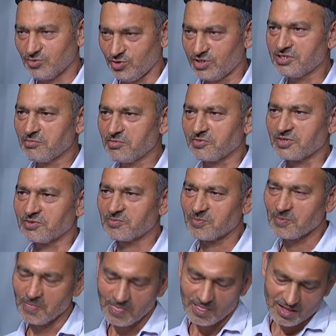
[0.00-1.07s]
Öyle değil mi efendim?
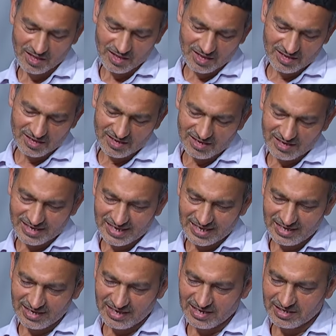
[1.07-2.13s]

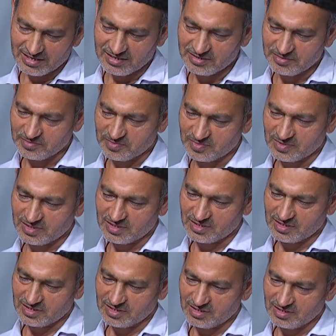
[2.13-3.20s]
Eğer
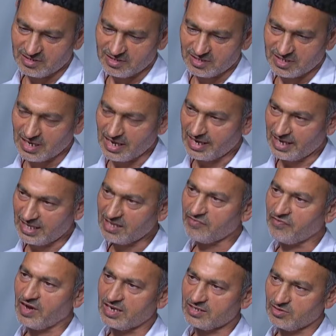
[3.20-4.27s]
sana da
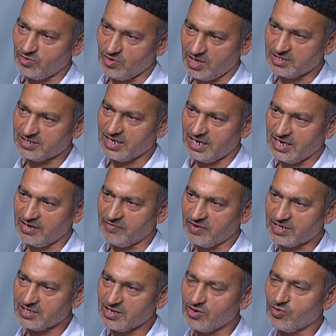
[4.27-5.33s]
farz olan şeyler
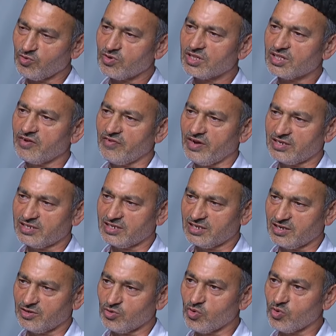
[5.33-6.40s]
varsa ona da farz
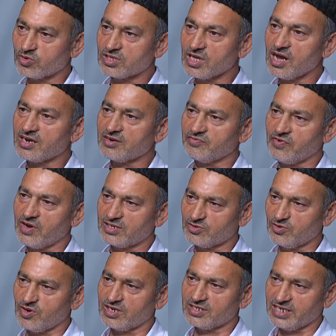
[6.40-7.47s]
olan, ortak farz
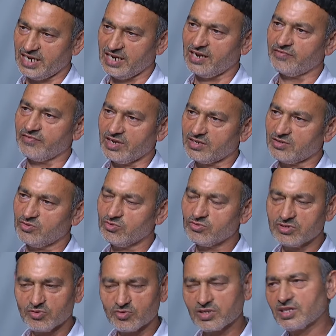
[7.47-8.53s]
olan şeyler var.
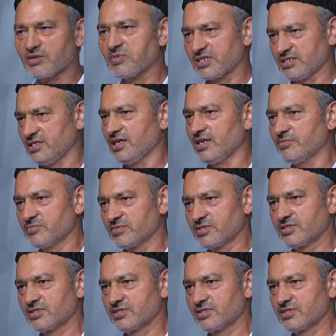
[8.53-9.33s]
Önce oradan başlayalım.